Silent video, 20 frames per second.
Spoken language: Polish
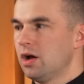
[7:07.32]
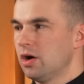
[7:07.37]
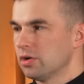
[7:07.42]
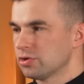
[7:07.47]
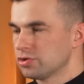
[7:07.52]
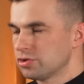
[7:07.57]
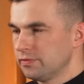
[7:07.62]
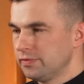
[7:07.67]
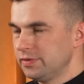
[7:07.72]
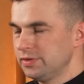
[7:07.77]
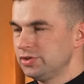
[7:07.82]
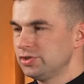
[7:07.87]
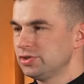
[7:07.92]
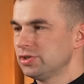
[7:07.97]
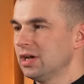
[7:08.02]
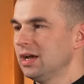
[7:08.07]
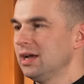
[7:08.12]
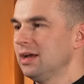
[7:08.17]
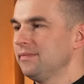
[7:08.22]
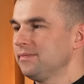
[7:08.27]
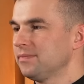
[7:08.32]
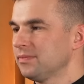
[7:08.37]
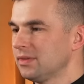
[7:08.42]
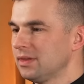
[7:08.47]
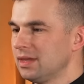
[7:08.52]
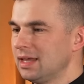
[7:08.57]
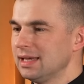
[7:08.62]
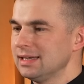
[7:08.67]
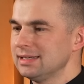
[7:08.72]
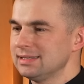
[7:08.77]
oczywiście
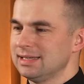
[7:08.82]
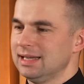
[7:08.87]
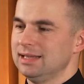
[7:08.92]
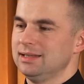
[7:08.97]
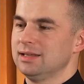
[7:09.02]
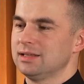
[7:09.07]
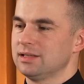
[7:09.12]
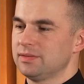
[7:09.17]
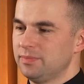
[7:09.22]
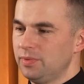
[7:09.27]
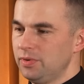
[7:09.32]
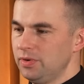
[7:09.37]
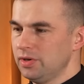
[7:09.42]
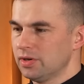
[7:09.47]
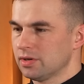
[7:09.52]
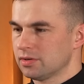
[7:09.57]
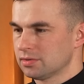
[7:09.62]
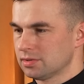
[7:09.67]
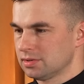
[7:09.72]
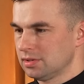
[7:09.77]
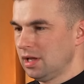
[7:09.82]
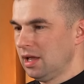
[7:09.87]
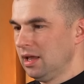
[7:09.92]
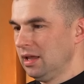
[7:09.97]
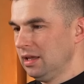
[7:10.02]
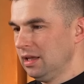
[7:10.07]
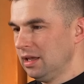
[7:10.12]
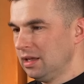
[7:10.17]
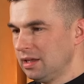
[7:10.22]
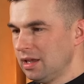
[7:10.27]
nie zaniedbując
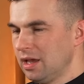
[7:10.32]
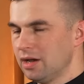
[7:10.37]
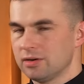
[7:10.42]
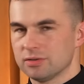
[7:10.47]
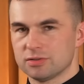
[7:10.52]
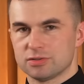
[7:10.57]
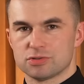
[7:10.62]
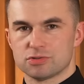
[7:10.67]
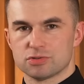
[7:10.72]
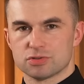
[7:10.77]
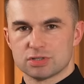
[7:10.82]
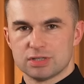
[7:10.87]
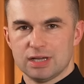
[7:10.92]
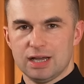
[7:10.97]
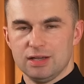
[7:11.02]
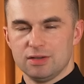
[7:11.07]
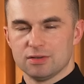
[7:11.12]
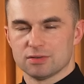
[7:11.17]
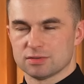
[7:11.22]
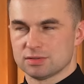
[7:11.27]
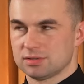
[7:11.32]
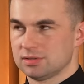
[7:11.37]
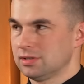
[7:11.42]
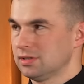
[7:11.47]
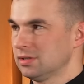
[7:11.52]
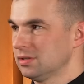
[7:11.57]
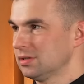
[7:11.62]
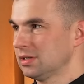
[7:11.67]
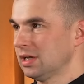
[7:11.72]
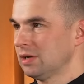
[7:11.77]
i nie odrzucając
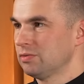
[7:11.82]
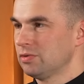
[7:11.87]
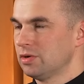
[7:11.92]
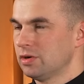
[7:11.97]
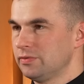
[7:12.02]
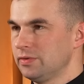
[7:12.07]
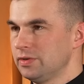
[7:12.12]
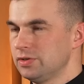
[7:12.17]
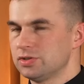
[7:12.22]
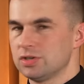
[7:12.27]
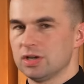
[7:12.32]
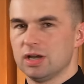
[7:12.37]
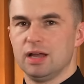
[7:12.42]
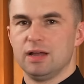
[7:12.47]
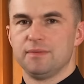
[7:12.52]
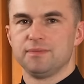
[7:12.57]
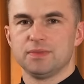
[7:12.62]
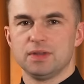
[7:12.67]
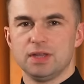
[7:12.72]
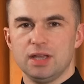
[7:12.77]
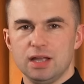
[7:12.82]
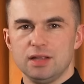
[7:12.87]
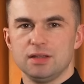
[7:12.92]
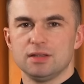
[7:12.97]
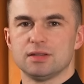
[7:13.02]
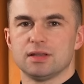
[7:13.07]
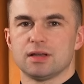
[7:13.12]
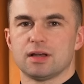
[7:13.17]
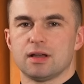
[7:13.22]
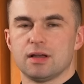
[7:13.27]
całkowicie
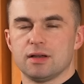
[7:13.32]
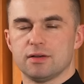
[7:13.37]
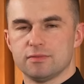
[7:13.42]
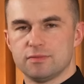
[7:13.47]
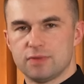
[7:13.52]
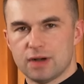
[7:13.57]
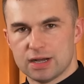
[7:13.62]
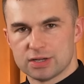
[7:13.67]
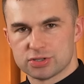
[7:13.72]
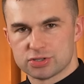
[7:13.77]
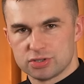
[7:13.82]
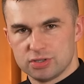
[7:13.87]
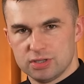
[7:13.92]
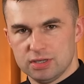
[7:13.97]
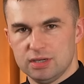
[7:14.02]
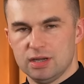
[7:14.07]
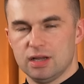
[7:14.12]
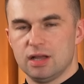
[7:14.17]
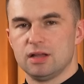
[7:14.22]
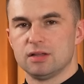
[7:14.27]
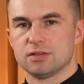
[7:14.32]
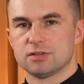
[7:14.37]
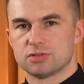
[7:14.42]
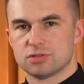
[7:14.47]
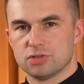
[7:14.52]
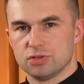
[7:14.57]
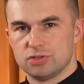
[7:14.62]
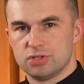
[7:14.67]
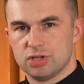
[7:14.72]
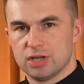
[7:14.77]
innych ważnych,
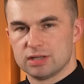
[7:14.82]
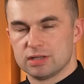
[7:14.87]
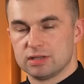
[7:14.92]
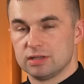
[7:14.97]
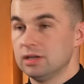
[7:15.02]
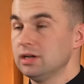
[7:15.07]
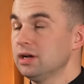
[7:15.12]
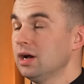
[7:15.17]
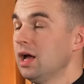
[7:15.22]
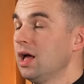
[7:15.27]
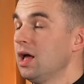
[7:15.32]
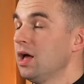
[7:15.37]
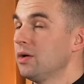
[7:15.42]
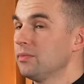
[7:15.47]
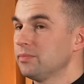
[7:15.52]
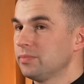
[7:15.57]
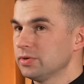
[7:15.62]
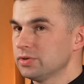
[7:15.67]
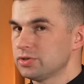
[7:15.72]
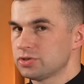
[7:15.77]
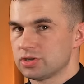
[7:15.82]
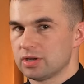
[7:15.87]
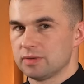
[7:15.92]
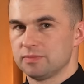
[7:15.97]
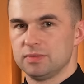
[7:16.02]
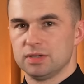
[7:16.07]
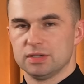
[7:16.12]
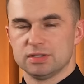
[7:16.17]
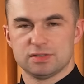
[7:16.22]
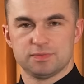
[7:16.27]
codziennych,
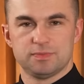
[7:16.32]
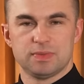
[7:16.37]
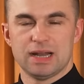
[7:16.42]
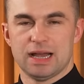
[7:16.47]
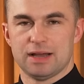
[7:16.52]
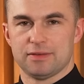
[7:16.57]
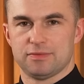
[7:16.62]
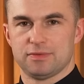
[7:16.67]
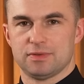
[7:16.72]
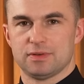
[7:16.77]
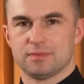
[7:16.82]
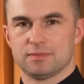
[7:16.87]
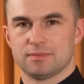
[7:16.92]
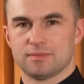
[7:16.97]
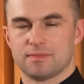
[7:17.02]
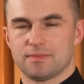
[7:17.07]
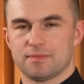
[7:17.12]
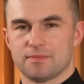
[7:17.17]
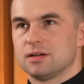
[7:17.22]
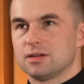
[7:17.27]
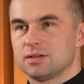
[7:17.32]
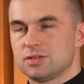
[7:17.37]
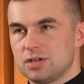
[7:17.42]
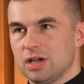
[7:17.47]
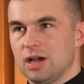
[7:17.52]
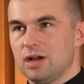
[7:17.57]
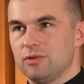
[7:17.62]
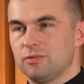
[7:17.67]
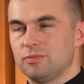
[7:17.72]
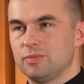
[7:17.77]
potrzebnych spraw.
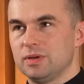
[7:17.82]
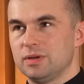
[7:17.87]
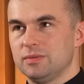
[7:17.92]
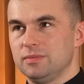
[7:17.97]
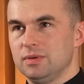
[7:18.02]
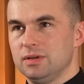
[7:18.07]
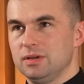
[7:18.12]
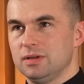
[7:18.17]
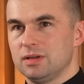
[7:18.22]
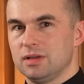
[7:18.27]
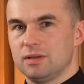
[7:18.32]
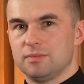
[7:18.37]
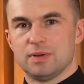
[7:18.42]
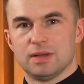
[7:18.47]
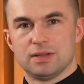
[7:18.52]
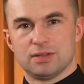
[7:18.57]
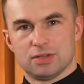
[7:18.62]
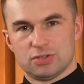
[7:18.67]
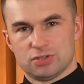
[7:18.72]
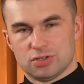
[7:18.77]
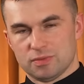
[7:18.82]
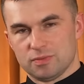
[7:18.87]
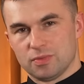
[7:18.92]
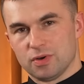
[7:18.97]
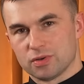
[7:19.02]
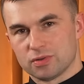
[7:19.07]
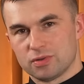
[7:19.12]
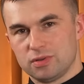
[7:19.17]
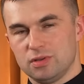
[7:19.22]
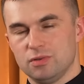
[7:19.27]
Chciałbym i będę się
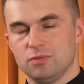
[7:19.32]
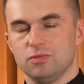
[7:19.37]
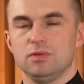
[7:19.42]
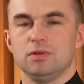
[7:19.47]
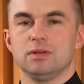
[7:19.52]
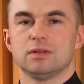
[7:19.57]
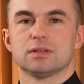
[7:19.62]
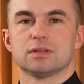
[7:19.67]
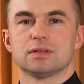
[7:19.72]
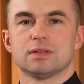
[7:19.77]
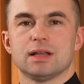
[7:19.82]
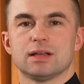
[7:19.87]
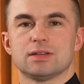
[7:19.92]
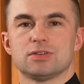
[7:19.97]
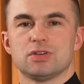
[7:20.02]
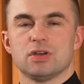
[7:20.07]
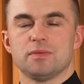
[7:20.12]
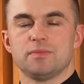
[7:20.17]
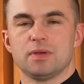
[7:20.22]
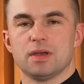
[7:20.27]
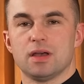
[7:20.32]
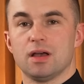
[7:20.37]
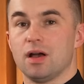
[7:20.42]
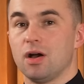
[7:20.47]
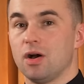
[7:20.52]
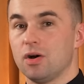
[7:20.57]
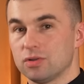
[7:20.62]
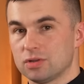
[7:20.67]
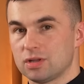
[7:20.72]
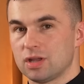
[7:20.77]
modlił dla Ciebie
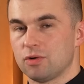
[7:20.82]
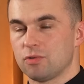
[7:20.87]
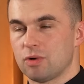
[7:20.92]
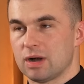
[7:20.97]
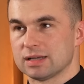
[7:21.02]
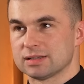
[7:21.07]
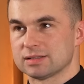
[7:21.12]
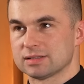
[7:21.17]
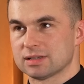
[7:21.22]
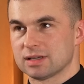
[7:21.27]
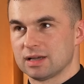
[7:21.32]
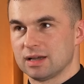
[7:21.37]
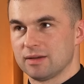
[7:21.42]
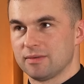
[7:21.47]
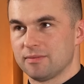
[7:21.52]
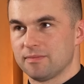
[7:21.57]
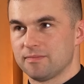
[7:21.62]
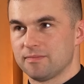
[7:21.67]
o tę łaskę,